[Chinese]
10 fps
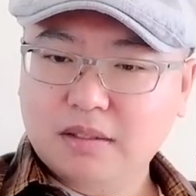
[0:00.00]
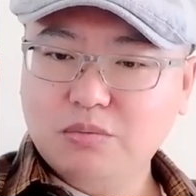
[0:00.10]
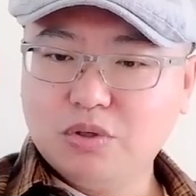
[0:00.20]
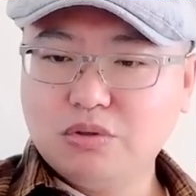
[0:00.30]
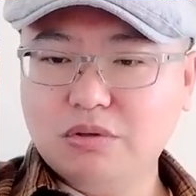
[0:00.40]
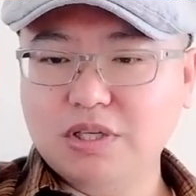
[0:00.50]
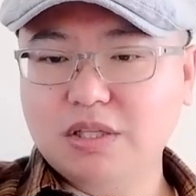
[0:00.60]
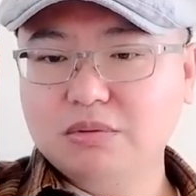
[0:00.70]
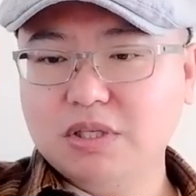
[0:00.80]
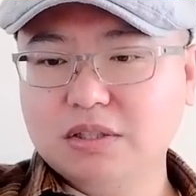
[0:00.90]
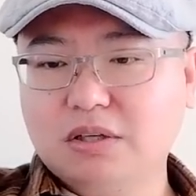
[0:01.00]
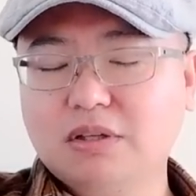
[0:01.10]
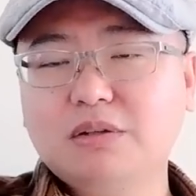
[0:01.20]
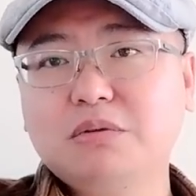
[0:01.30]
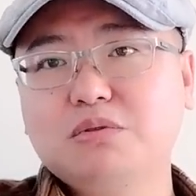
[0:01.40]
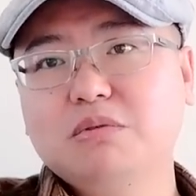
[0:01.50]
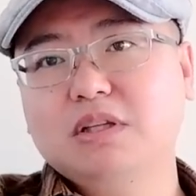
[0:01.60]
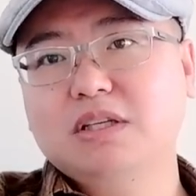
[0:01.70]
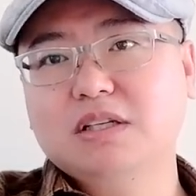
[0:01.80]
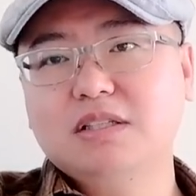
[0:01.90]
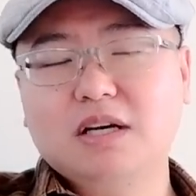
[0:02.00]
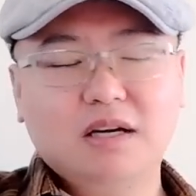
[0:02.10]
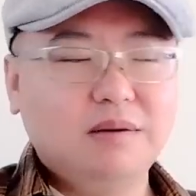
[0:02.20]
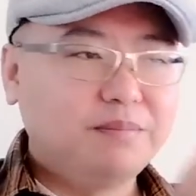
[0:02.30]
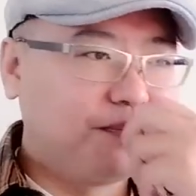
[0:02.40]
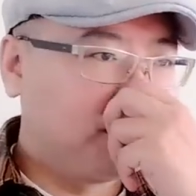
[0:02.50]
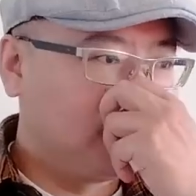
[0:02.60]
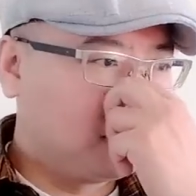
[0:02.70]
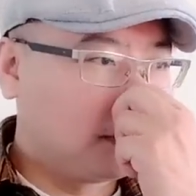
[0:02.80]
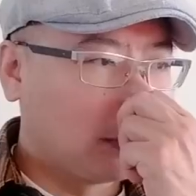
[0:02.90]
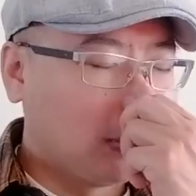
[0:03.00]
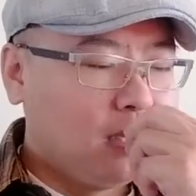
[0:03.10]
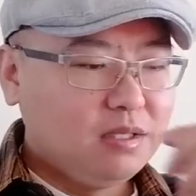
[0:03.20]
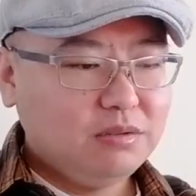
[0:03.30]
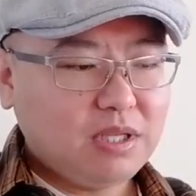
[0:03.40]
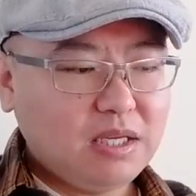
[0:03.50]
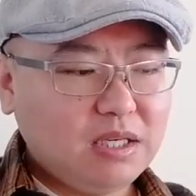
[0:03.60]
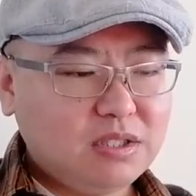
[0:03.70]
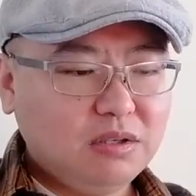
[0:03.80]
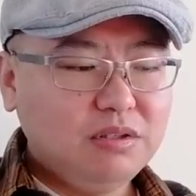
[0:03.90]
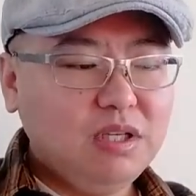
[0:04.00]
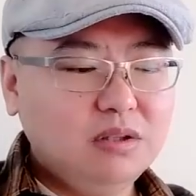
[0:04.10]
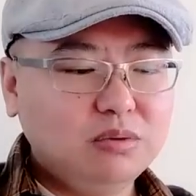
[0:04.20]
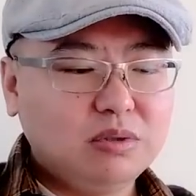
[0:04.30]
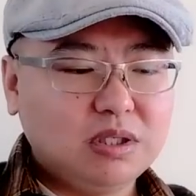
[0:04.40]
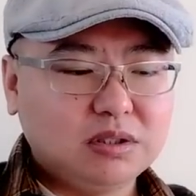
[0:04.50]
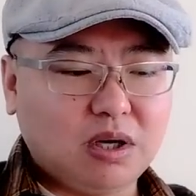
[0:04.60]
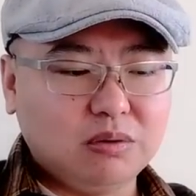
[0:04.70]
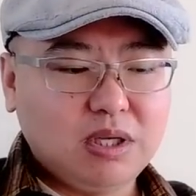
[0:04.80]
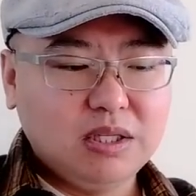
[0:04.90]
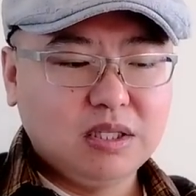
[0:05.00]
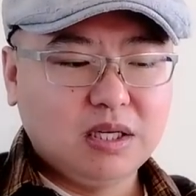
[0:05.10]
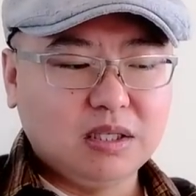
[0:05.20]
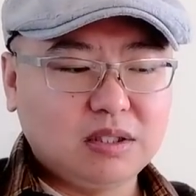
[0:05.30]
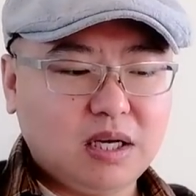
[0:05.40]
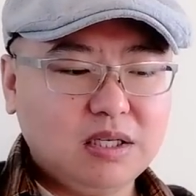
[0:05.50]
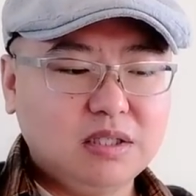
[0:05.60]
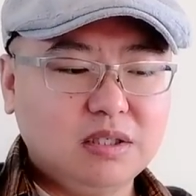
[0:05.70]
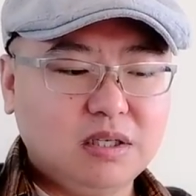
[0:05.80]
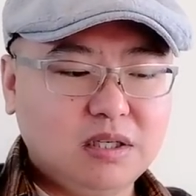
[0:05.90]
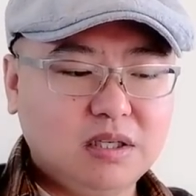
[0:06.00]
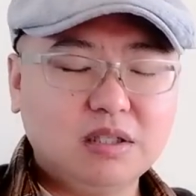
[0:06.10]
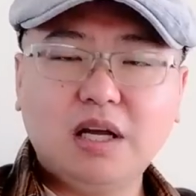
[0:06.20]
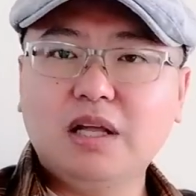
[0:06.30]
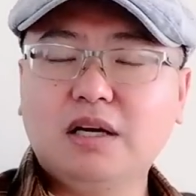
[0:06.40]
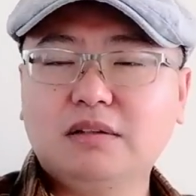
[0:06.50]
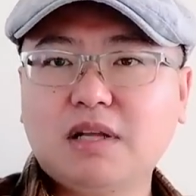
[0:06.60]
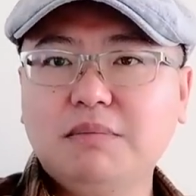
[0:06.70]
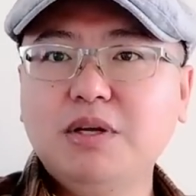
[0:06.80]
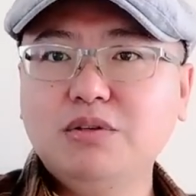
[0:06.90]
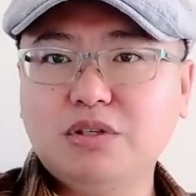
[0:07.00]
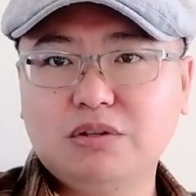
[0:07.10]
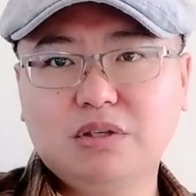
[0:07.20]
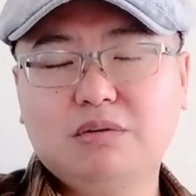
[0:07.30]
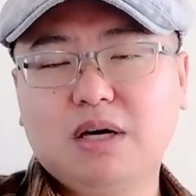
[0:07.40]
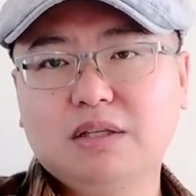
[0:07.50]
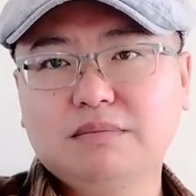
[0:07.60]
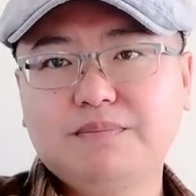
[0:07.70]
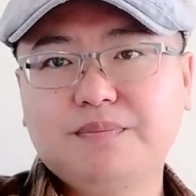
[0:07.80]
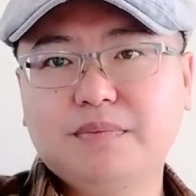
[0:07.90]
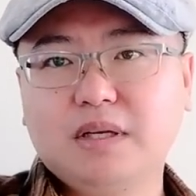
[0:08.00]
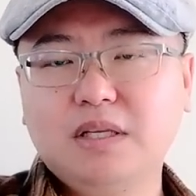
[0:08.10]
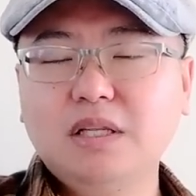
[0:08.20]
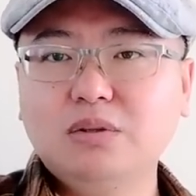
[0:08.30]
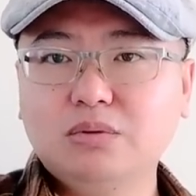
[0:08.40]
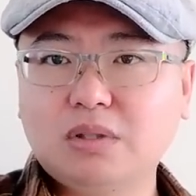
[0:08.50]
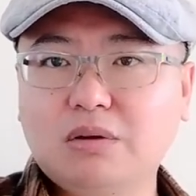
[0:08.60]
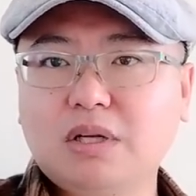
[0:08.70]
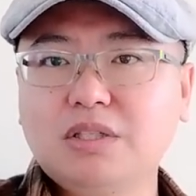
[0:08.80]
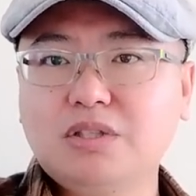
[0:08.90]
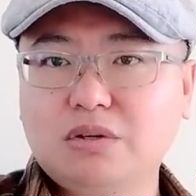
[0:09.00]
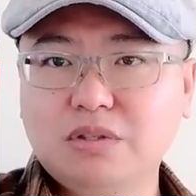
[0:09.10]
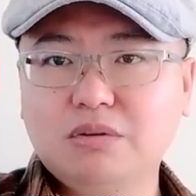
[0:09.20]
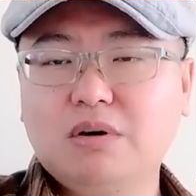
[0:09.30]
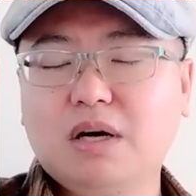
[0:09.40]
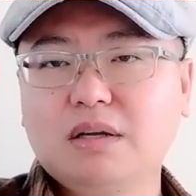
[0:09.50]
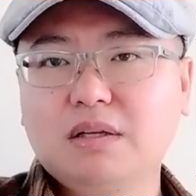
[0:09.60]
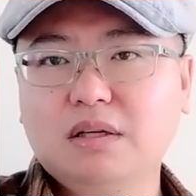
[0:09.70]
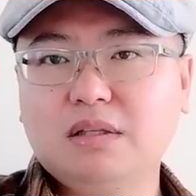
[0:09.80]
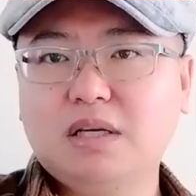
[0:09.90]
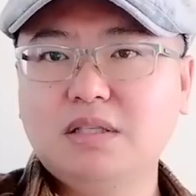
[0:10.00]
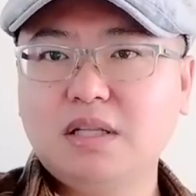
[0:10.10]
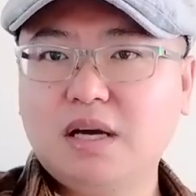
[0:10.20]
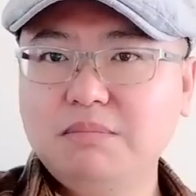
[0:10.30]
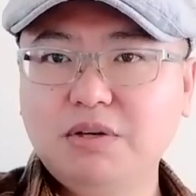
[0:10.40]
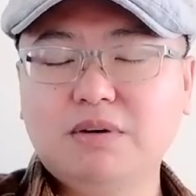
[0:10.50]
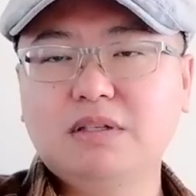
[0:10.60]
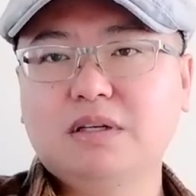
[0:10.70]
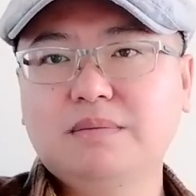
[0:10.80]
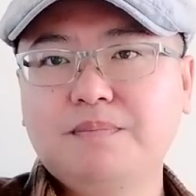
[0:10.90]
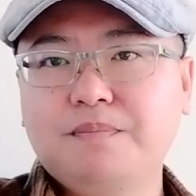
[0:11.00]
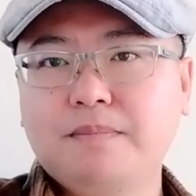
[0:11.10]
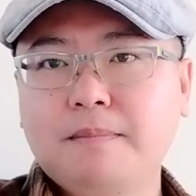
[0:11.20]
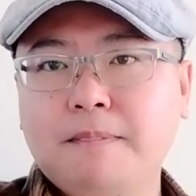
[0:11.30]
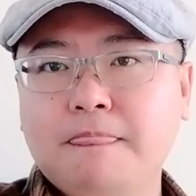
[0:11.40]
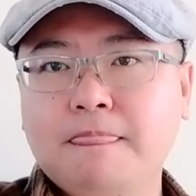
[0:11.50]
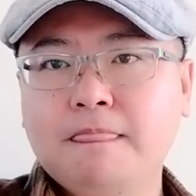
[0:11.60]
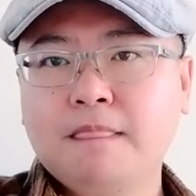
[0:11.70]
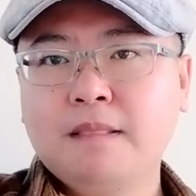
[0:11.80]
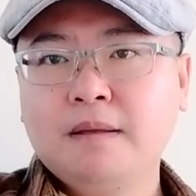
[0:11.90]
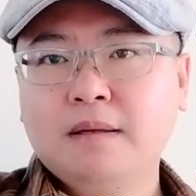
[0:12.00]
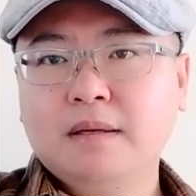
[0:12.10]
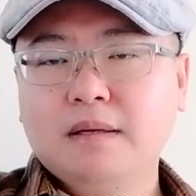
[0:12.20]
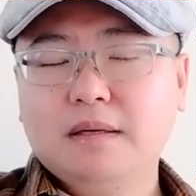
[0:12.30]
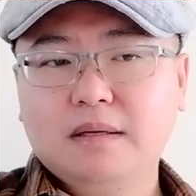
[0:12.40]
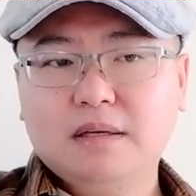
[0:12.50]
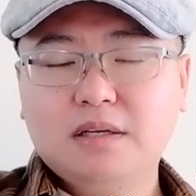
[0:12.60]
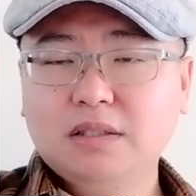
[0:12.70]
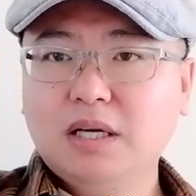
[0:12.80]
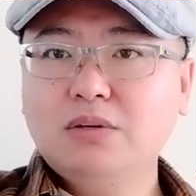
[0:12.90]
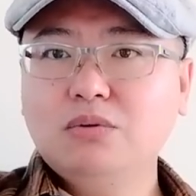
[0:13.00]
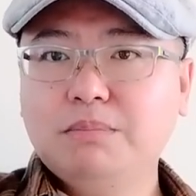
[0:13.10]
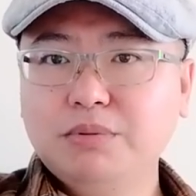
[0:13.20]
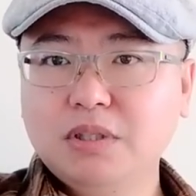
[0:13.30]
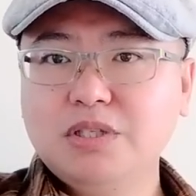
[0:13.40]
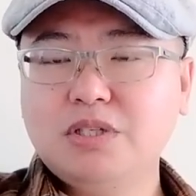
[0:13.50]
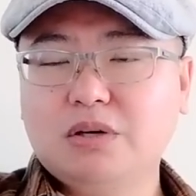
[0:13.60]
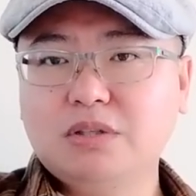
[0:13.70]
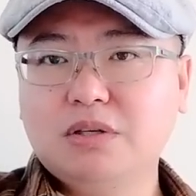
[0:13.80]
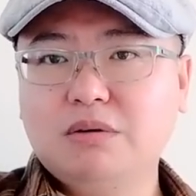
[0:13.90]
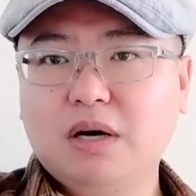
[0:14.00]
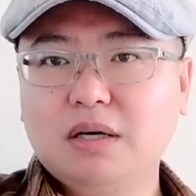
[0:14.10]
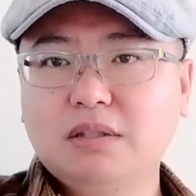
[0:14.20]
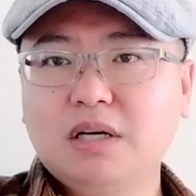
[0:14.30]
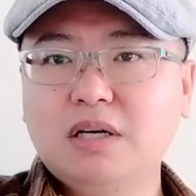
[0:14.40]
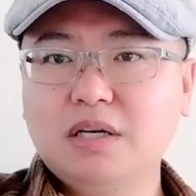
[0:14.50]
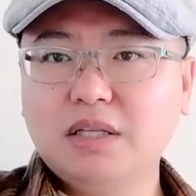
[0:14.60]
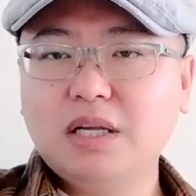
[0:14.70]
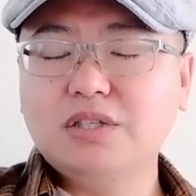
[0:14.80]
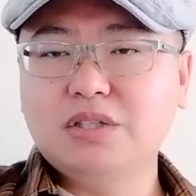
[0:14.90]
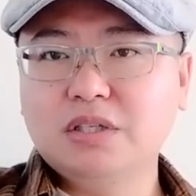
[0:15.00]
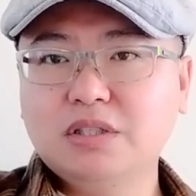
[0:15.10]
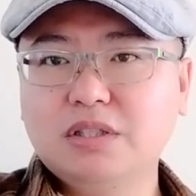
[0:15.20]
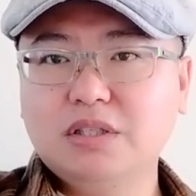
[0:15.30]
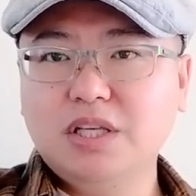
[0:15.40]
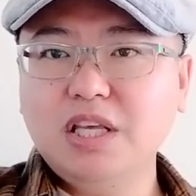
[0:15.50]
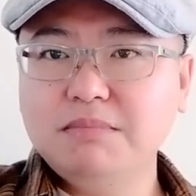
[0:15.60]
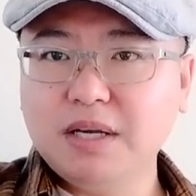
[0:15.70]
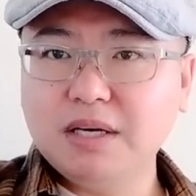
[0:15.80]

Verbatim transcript: 那我说说印度这个导弹对中国的影响啊，就是大家知道印度这个导弹的，它这个核弹啊，它没有小型化，印度导弹小型化啊，它现在还没有完成。呃，核弹如果不能小型化，那核弹只能是一